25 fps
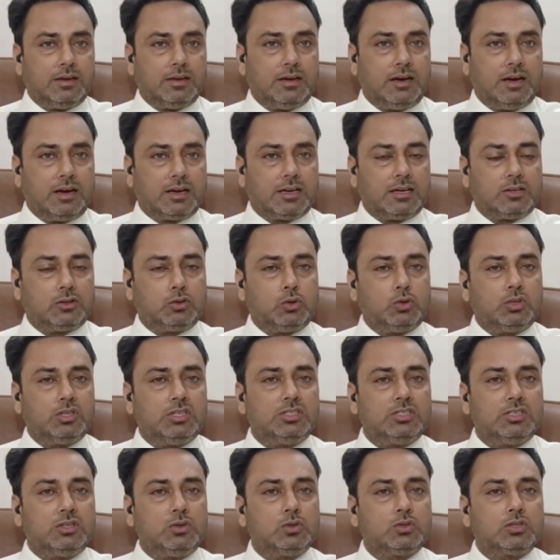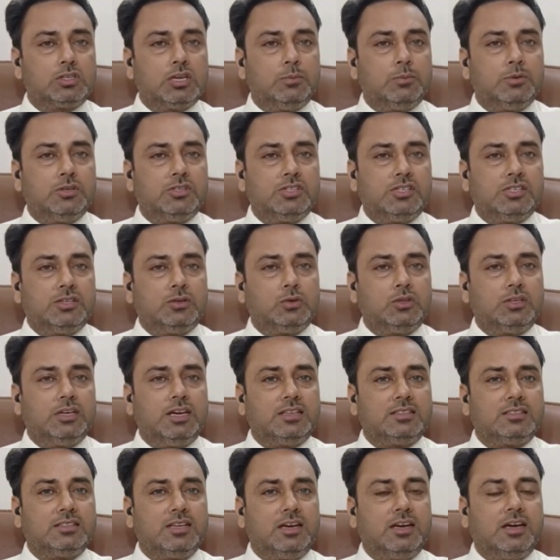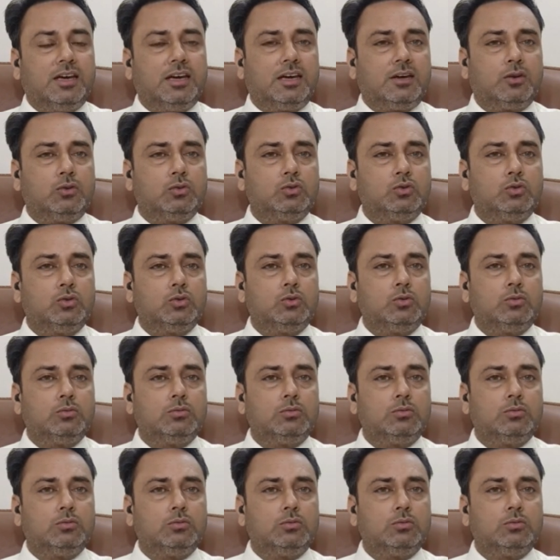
अगर तो रीज़न उसके पीछे कोई ऐसा है कि जो